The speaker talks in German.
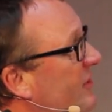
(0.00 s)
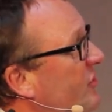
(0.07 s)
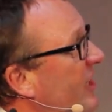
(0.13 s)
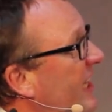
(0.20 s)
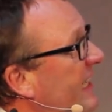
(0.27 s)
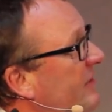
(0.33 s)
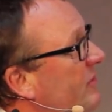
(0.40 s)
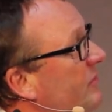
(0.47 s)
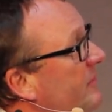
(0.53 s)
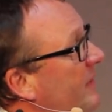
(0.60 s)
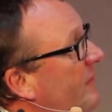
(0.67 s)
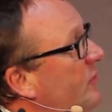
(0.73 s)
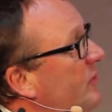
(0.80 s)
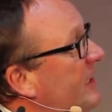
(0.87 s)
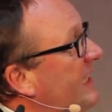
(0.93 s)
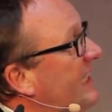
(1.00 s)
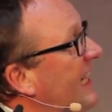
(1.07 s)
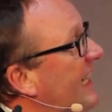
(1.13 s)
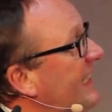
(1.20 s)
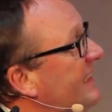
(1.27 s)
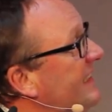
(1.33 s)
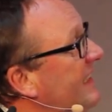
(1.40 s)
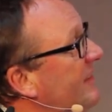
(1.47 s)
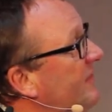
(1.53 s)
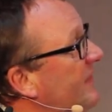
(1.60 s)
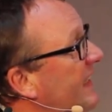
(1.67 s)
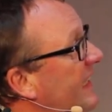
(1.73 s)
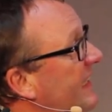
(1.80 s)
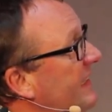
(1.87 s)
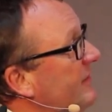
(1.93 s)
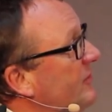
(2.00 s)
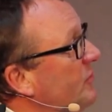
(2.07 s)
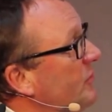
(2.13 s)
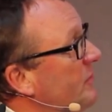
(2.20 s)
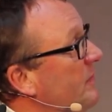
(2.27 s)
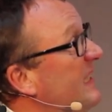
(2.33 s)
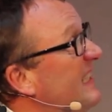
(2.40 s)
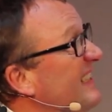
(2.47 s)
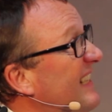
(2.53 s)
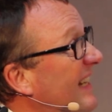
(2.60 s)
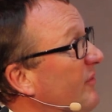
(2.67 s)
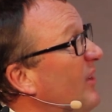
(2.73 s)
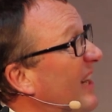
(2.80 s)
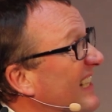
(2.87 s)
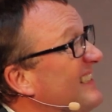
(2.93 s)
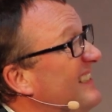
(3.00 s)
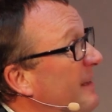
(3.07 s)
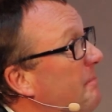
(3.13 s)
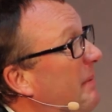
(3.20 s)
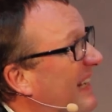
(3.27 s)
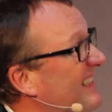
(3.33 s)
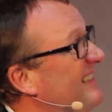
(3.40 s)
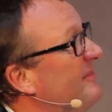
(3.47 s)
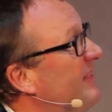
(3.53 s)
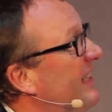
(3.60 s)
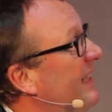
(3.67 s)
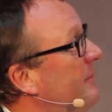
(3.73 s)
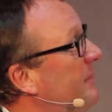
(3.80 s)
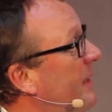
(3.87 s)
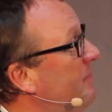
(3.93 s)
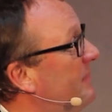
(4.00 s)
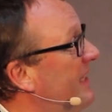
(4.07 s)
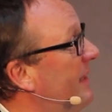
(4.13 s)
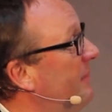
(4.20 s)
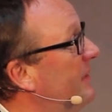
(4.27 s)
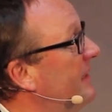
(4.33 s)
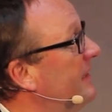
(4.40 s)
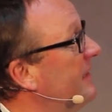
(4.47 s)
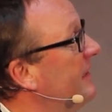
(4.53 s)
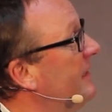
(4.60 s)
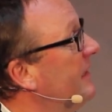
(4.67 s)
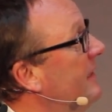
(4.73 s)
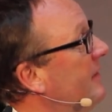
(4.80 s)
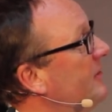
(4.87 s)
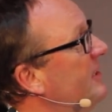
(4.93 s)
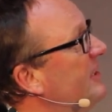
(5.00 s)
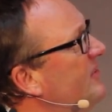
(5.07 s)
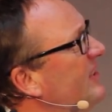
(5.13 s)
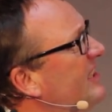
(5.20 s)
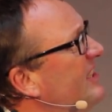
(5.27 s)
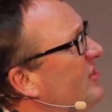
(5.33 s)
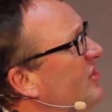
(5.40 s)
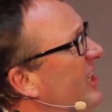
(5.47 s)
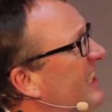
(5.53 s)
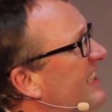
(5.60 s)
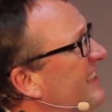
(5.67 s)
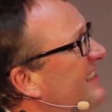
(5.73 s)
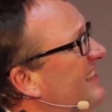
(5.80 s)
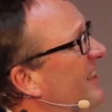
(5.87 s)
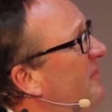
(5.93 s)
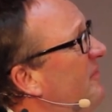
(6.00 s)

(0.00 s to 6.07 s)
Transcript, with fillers: gecheckt, gucken mal, wo die Kleine den Finger hin tut, mitten, da wo eigentlich der Button wäre beim Tablet. Und jetzt wird gecheckt, ist